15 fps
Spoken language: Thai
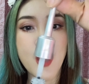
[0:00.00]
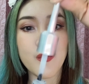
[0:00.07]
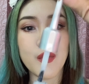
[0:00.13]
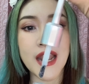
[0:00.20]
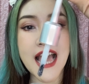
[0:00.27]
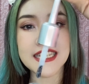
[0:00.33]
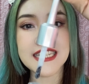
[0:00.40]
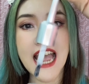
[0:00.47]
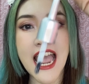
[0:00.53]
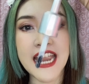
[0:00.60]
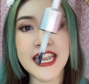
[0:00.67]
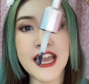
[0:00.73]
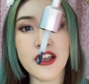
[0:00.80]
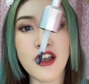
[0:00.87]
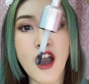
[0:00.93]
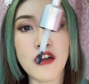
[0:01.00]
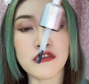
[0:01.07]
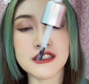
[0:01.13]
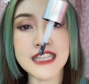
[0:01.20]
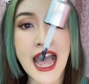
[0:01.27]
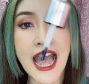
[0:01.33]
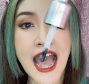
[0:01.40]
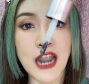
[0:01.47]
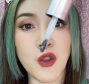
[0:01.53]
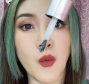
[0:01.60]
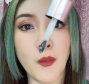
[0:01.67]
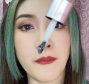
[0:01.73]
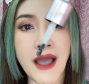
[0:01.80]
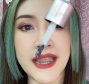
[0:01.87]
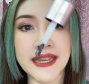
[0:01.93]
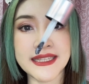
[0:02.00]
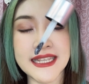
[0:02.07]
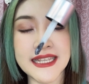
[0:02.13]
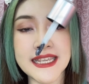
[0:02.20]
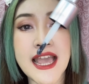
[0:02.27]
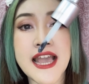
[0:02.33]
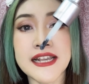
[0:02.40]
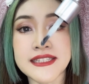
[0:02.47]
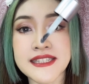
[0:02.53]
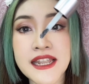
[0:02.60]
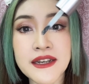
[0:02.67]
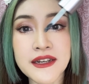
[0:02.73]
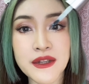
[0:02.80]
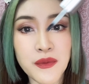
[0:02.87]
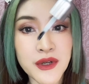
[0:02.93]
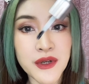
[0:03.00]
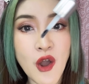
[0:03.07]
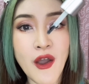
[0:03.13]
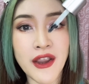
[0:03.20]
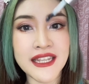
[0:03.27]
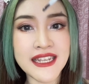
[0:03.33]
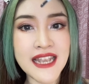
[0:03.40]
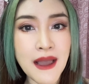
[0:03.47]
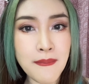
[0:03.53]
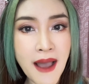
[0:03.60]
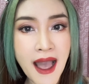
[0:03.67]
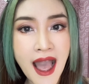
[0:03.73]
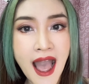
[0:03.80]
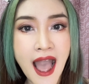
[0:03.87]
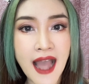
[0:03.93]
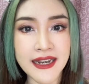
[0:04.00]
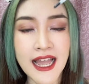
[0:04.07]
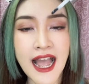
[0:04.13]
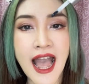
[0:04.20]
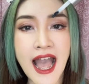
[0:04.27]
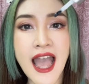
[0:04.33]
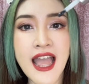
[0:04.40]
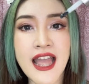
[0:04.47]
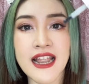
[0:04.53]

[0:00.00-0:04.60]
เวลาใช้เนี่ยก็เอาทาลงไปที่เส้นริ้วรอยที่หน้าผากนะคะ